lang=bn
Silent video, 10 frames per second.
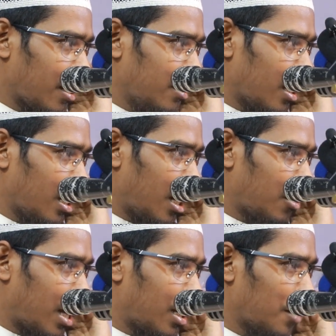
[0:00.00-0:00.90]
রদি
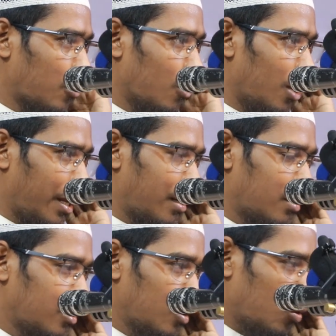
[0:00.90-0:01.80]
আনহা বললেন
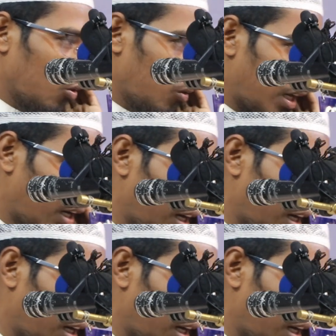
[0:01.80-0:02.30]
ওরওয়া